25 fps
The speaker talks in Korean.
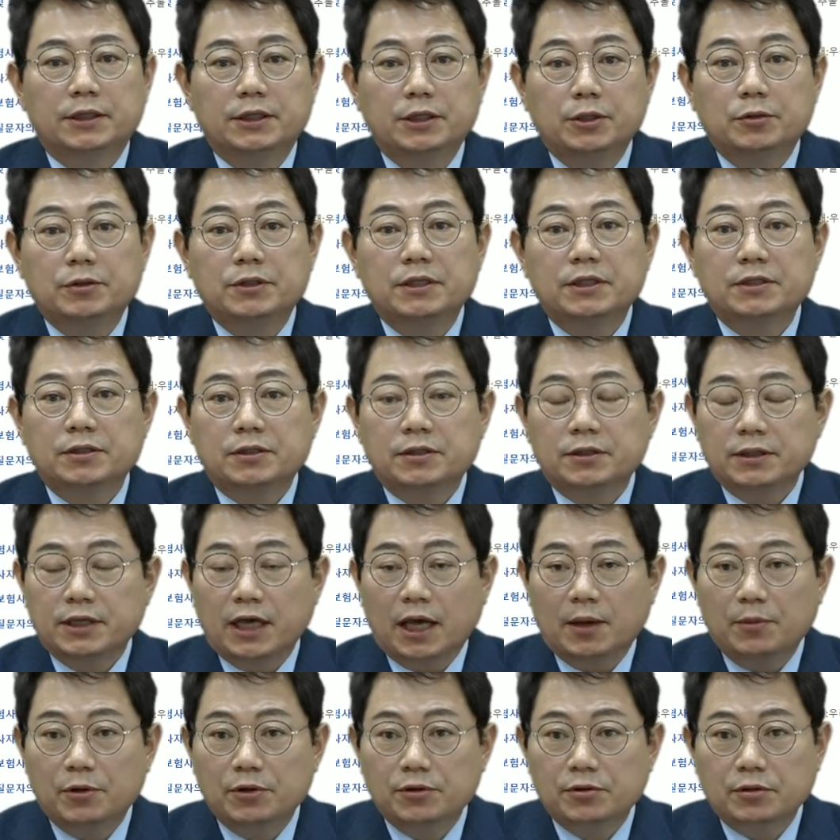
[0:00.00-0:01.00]
이곳에서는
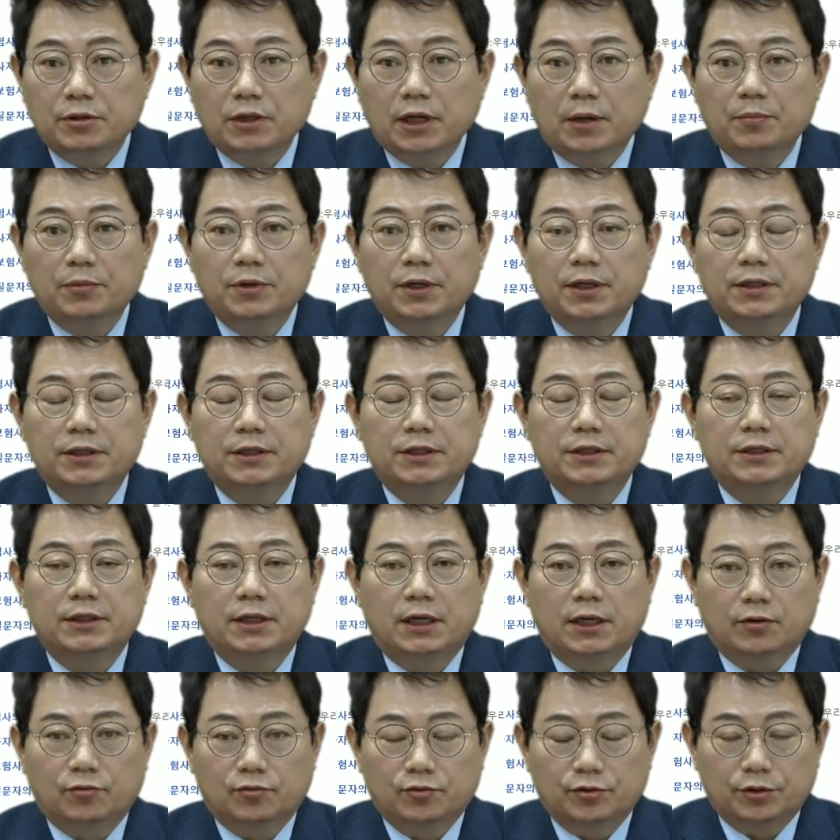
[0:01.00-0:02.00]
개별적으로 답변해
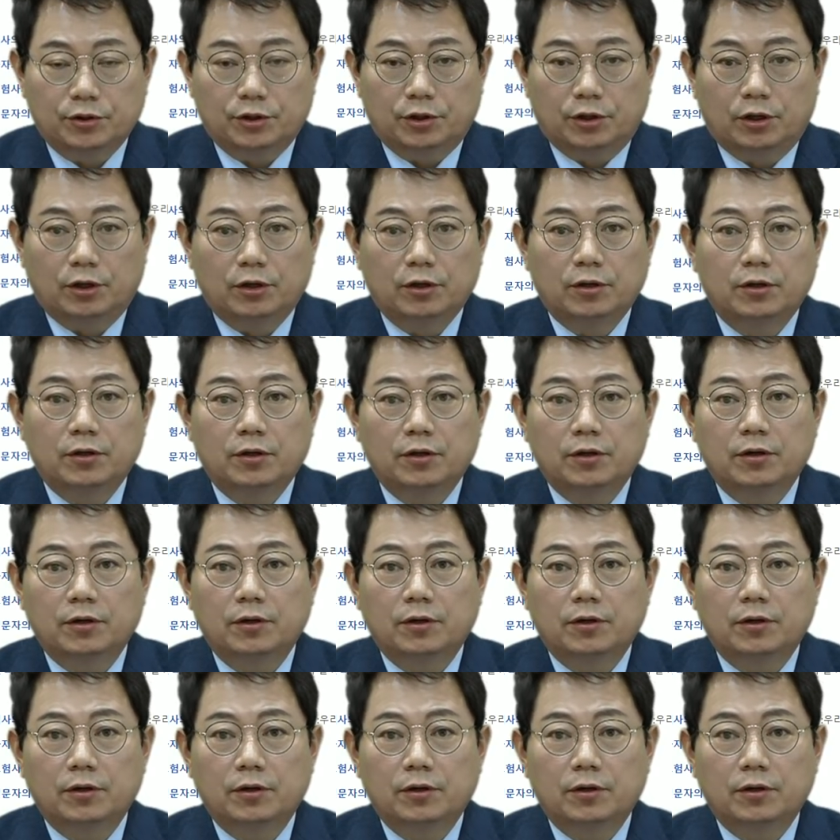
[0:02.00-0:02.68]
드리진 않고요.